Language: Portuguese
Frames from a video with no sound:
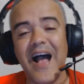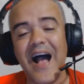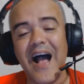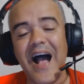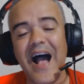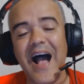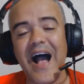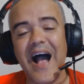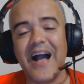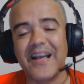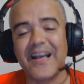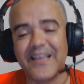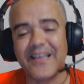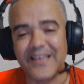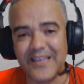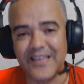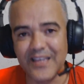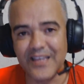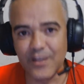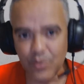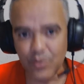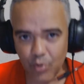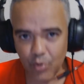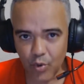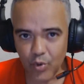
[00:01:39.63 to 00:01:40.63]
aqui
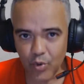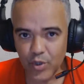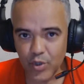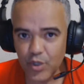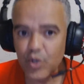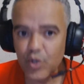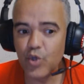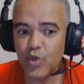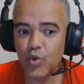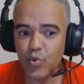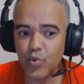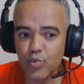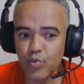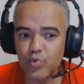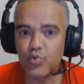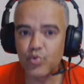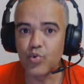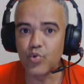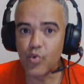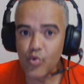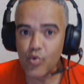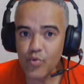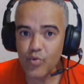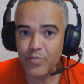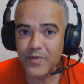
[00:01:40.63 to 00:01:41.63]
no
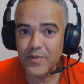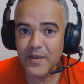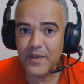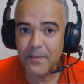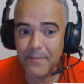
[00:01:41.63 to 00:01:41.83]
YouTube.